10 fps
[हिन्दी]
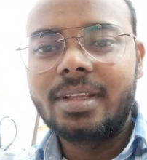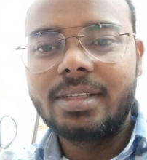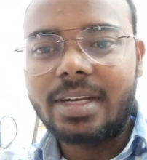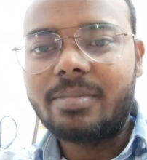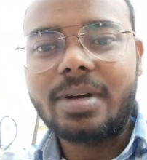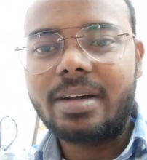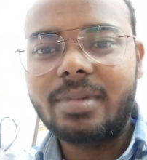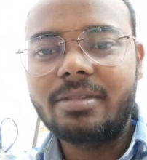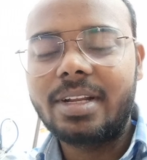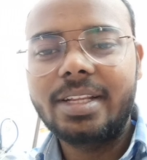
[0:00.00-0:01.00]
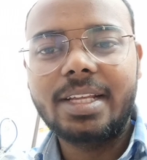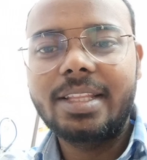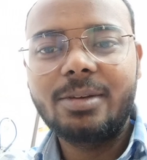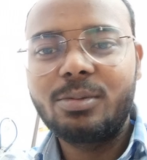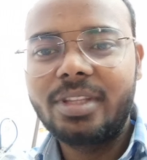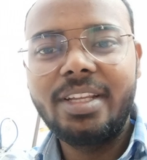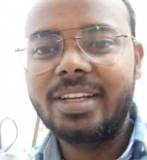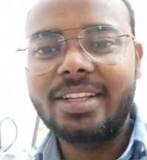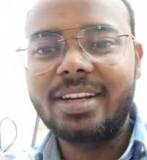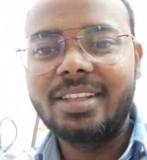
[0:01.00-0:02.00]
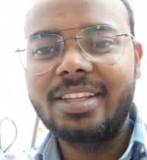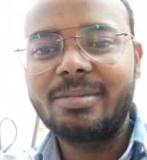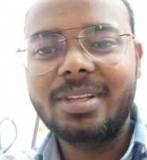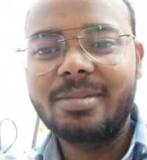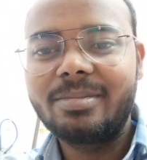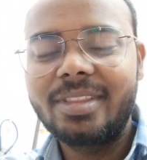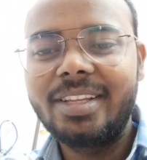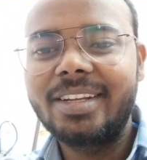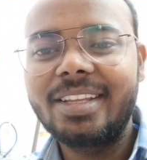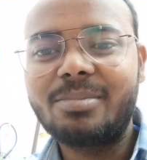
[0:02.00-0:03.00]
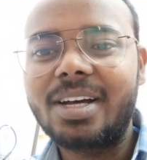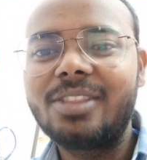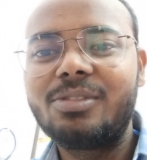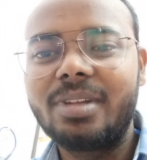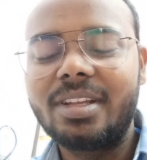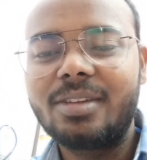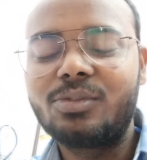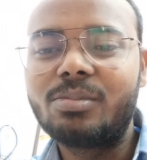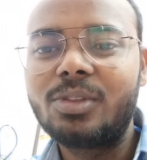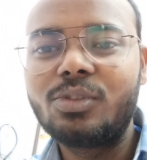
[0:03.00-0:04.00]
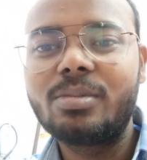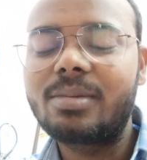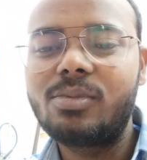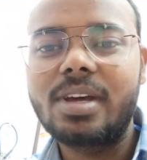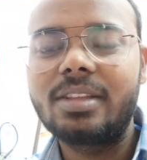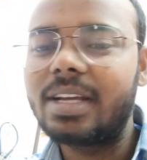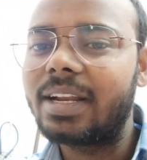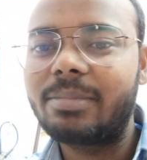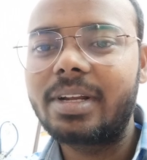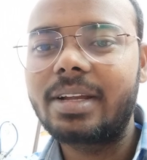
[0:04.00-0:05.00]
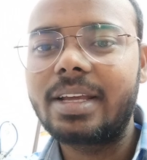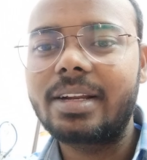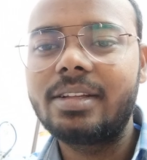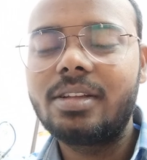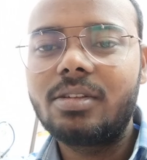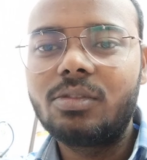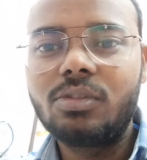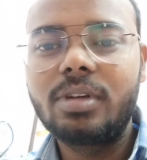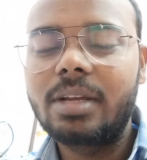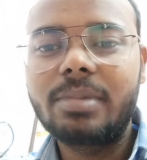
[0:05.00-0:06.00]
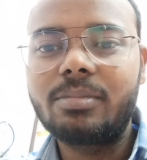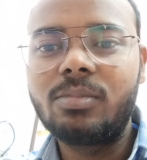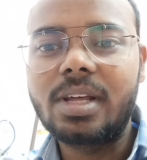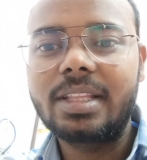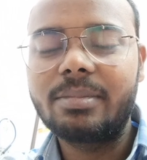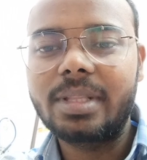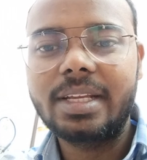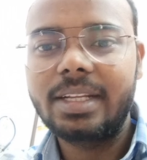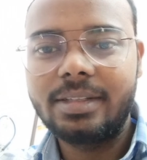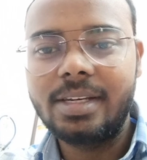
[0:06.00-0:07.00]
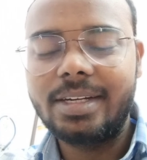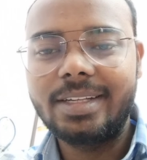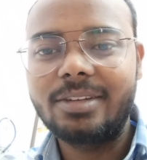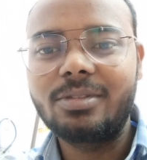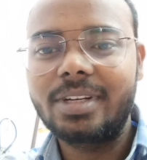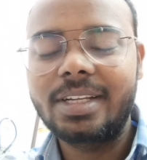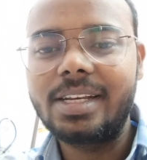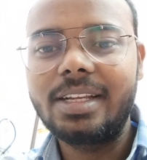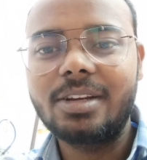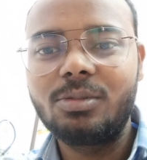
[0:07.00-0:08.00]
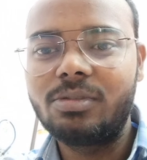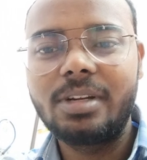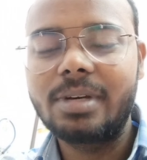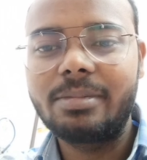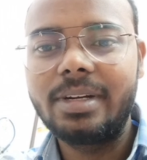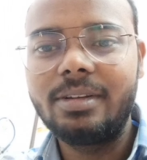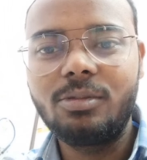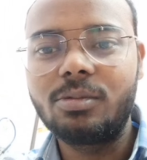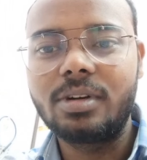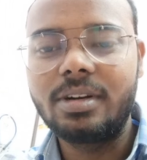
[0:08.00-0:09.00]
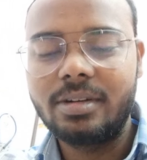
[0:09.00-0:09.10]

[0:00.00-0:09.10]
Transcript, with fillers: कि जहाँ फॉर्म भरवाने जाते हैं वो तीन हज़ार लेते हैं मतलब तीन हज़ार फालतू में तुम्हें दो बार बुला जाना पड़ेगा यार दो एक बार बुलाते हैं पता नहीं किस लिए टेस्टिंग वोस्टिंग के लिए और दूसरी बार भी वो